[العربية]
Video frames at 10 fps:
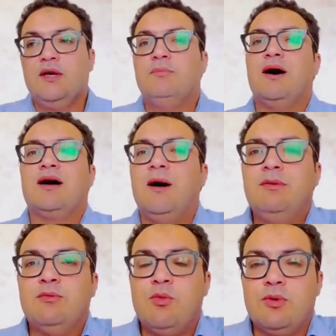ما
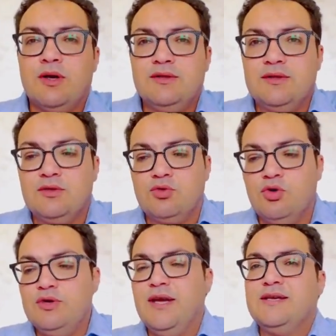قبل مباراه
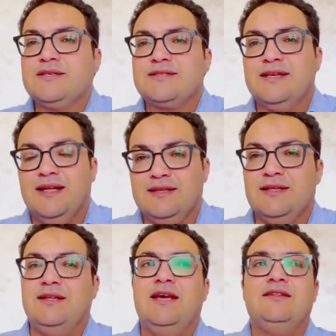الجونه هي
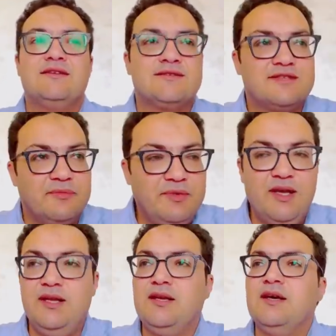استعدادات
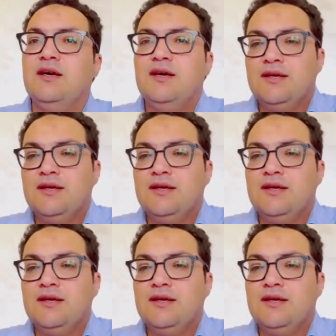الزمالك